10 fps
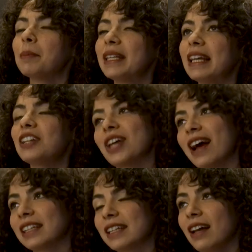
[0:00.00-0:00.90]
Bir de
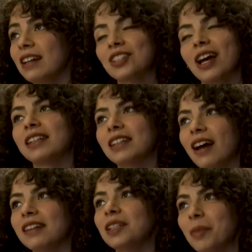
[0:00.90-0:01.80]
içeridekiler,
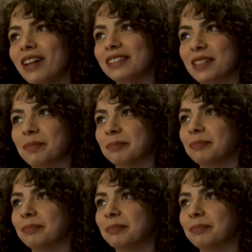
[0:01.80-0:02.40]
içeridekilerde de baldızım.